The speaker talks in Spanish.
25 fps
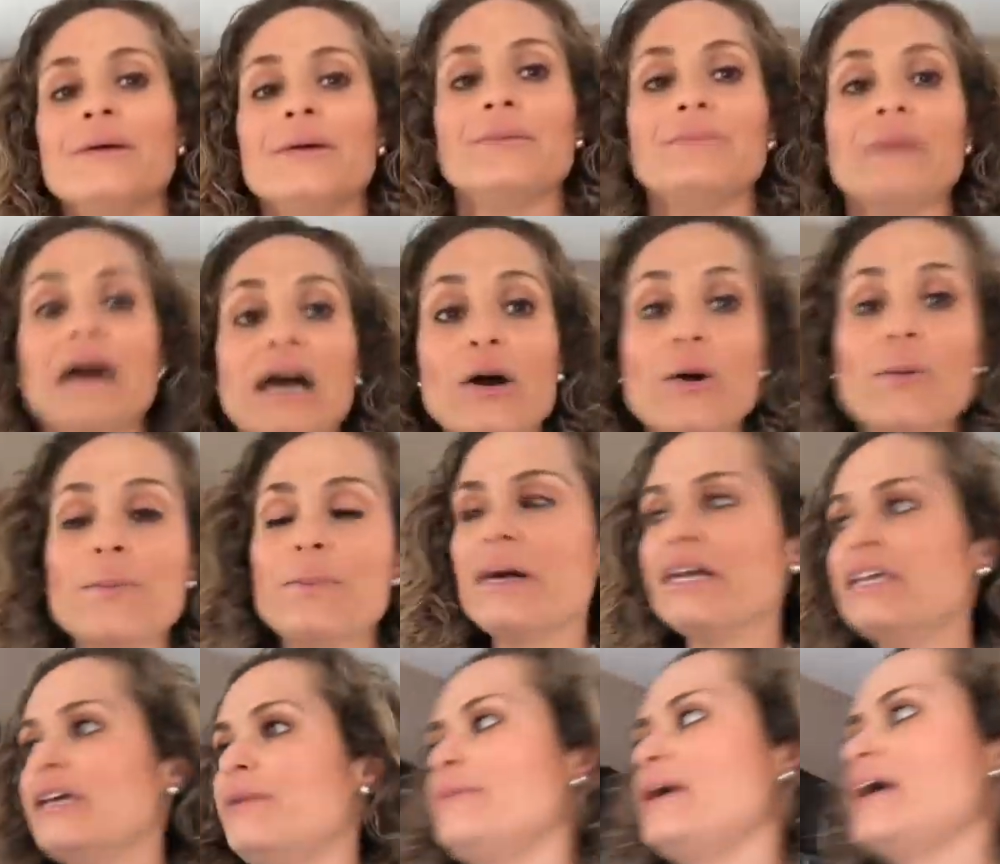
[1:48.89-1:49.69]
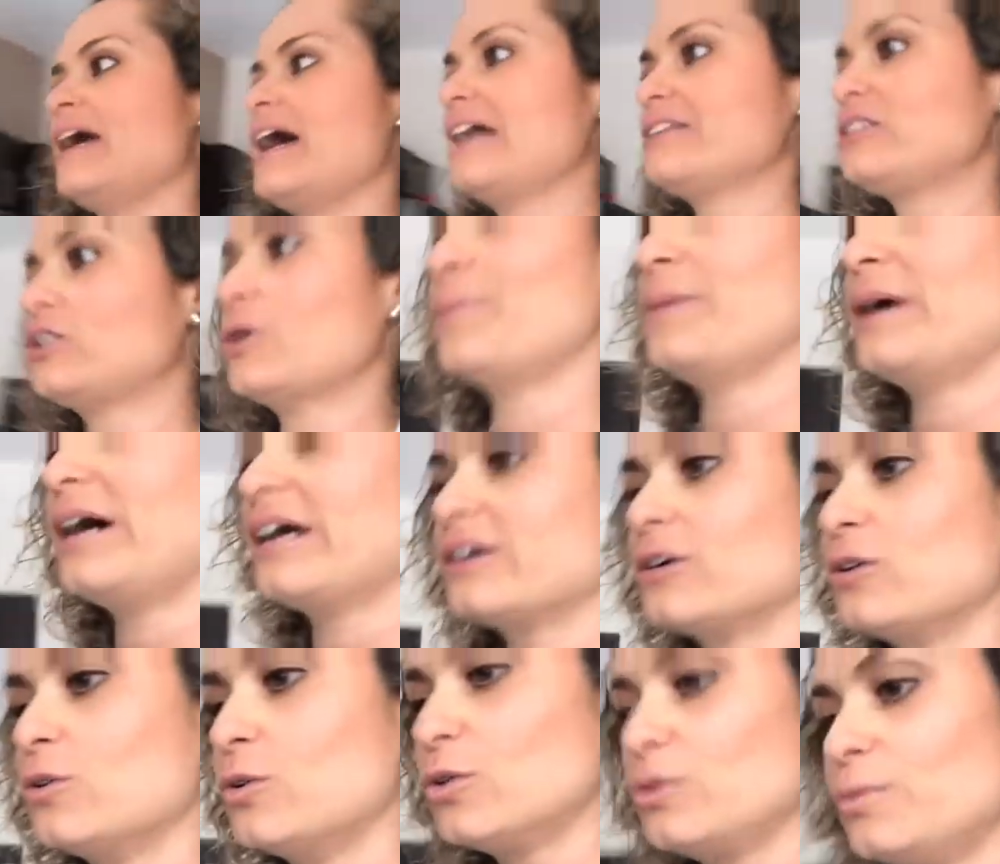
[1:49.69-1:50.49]
Acompáñenme a
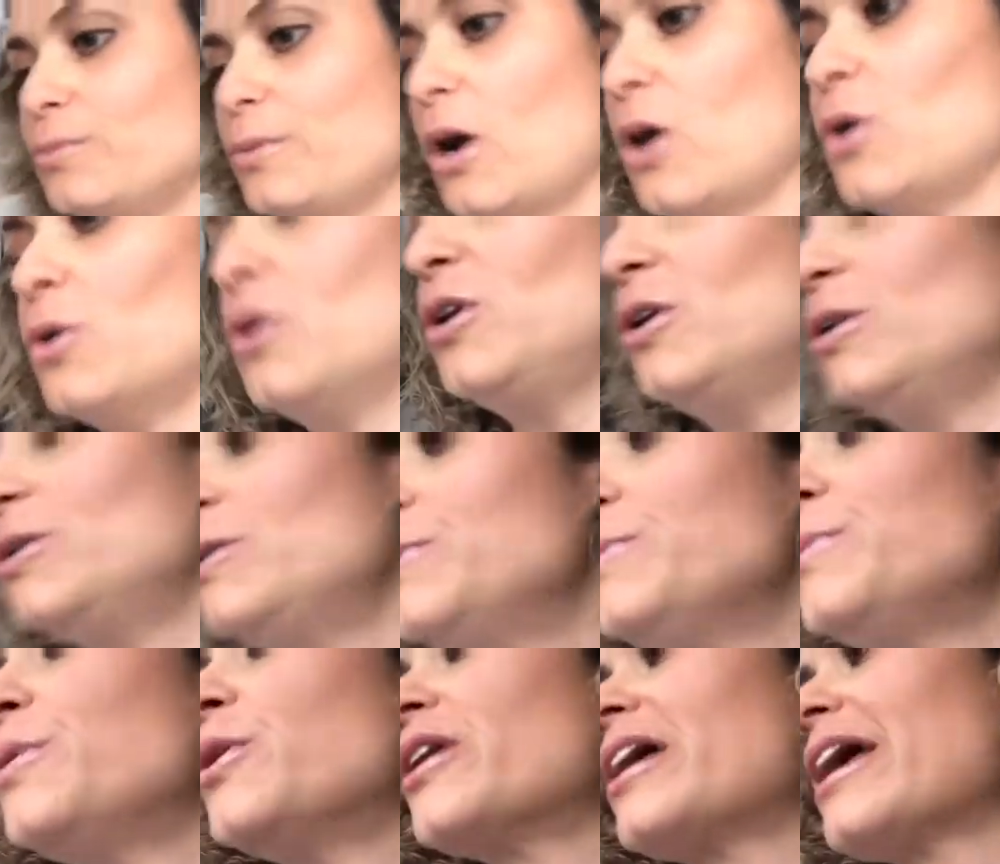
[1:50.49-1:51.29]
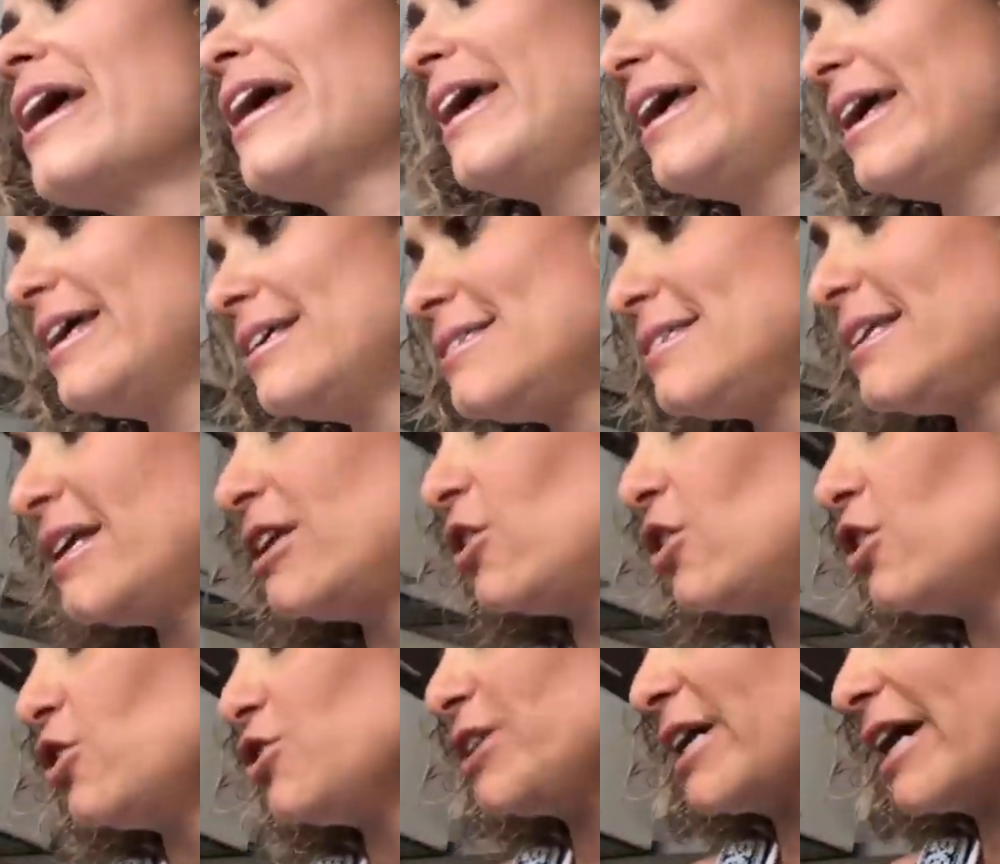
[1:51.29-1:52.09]
tomar un bowl, porque este
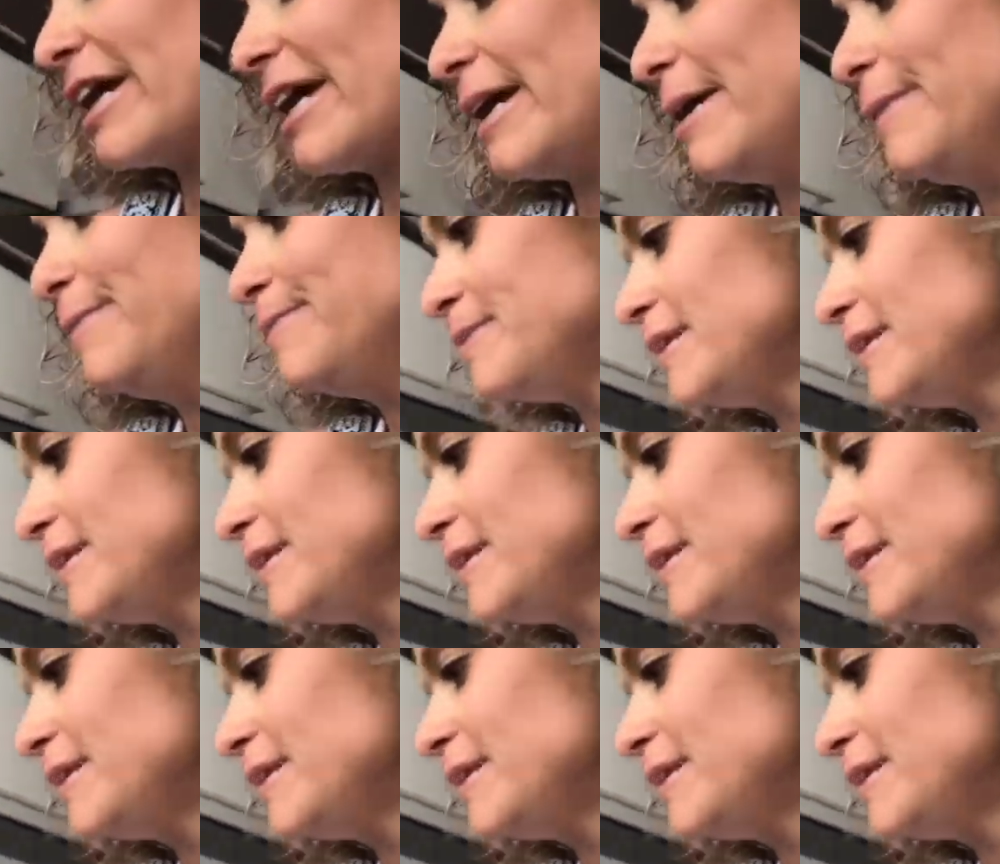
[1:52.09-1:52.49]
no lo saqué,